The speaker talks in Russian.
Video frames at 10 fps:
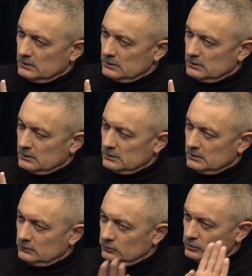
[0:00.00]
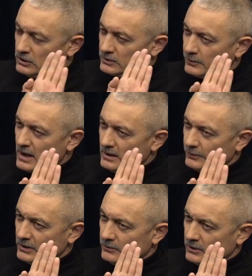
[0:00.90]
А, ну я же правильно
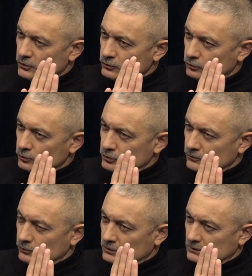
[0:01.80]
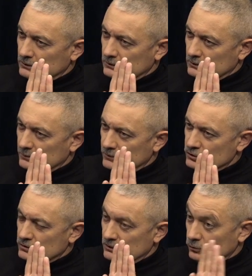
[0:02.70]
понимаю, что то, что вот э,
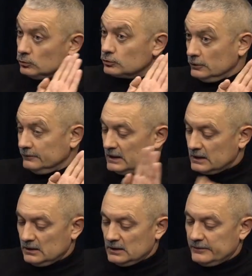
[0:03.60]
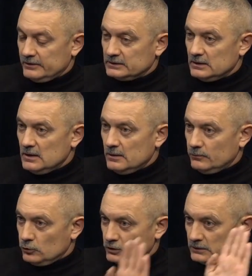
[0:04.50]
обычный, ну условно Николаевец,
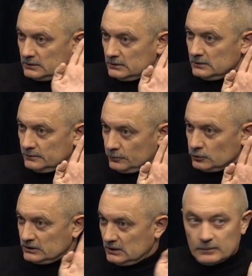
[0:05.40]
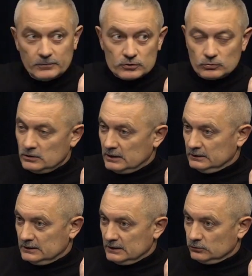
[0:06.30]
может э, просто на обычную
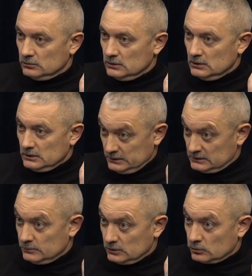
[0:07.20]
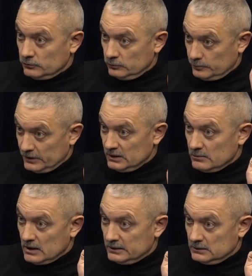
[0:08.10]
антенну дециметровую
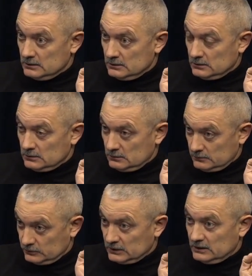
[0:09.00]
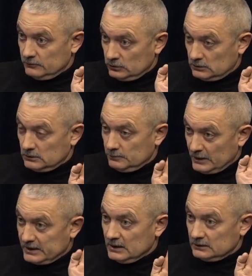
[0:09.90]
принимать э, вот эти вот
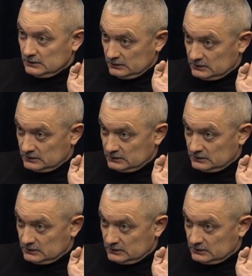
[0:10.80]
пакет да.